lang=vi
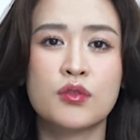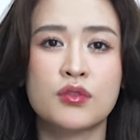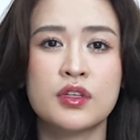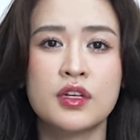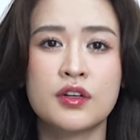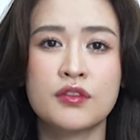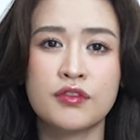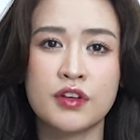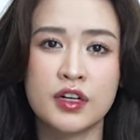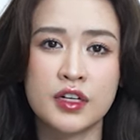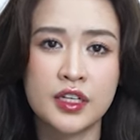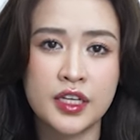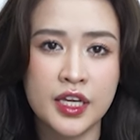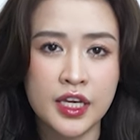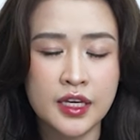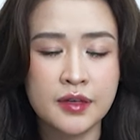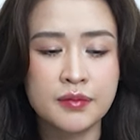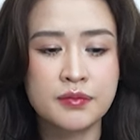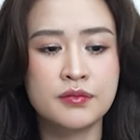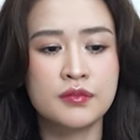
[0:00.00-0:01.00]
của nhân vật
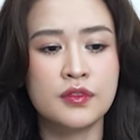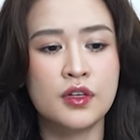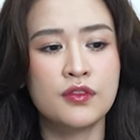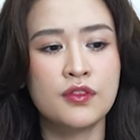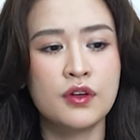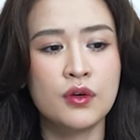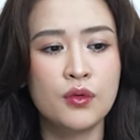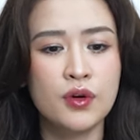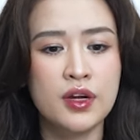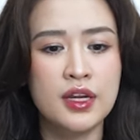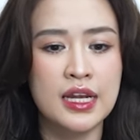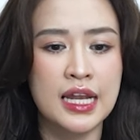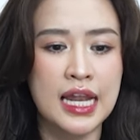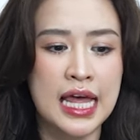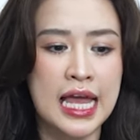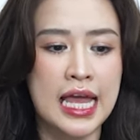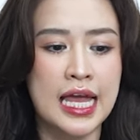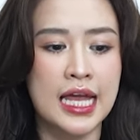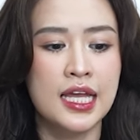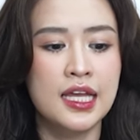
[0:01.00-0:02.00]
kim đối với quy
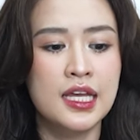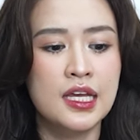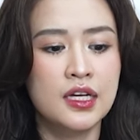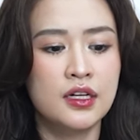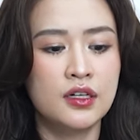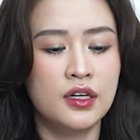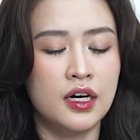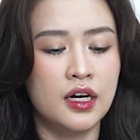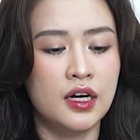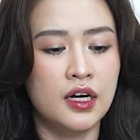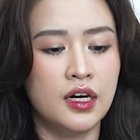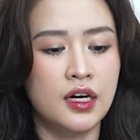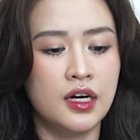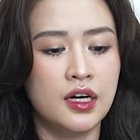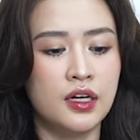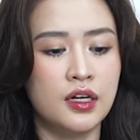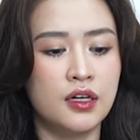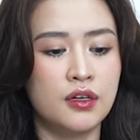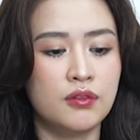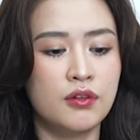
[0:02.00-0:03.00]
là
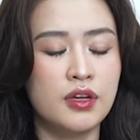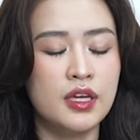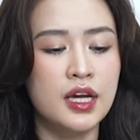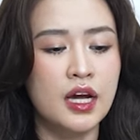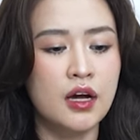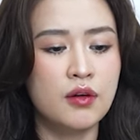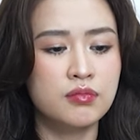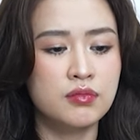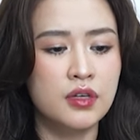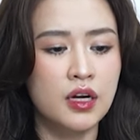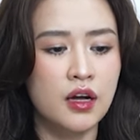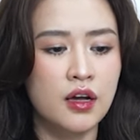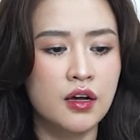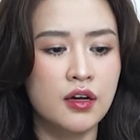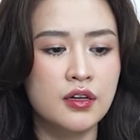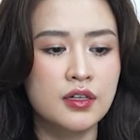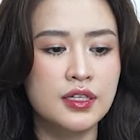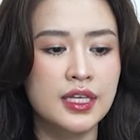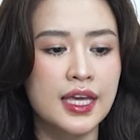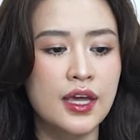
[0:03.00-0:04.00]
uh, quy không
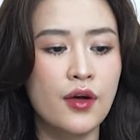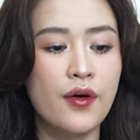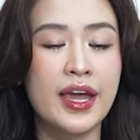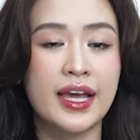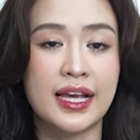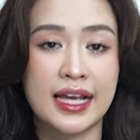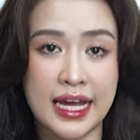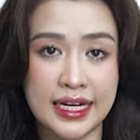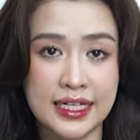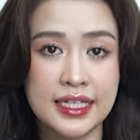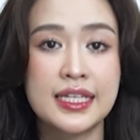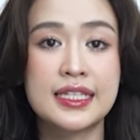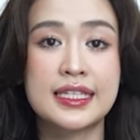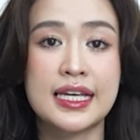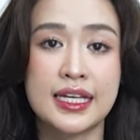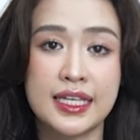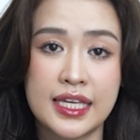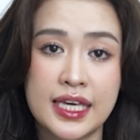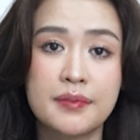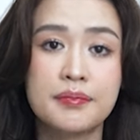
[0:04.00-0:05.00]
có cái hoàn cảnh y
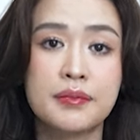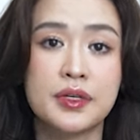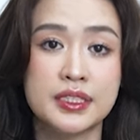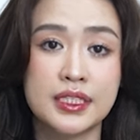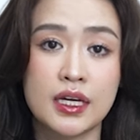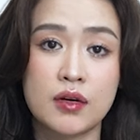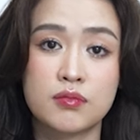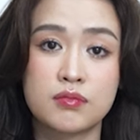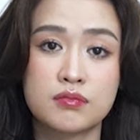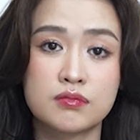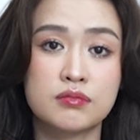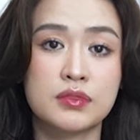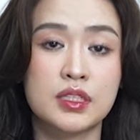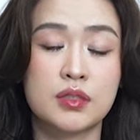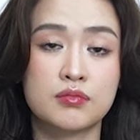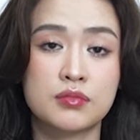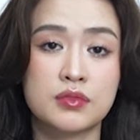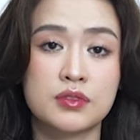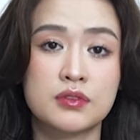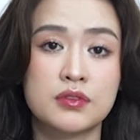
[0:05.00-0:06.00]
chang kim ở trong
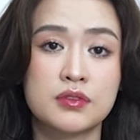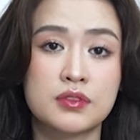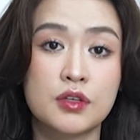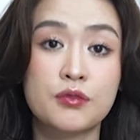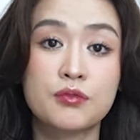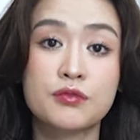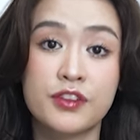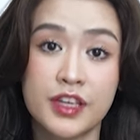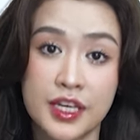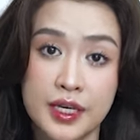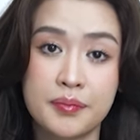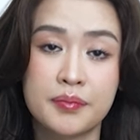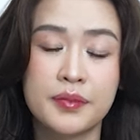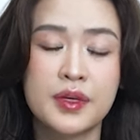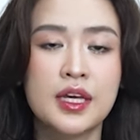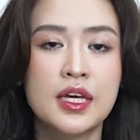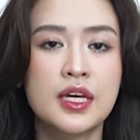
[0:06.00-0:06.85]
trong trong phim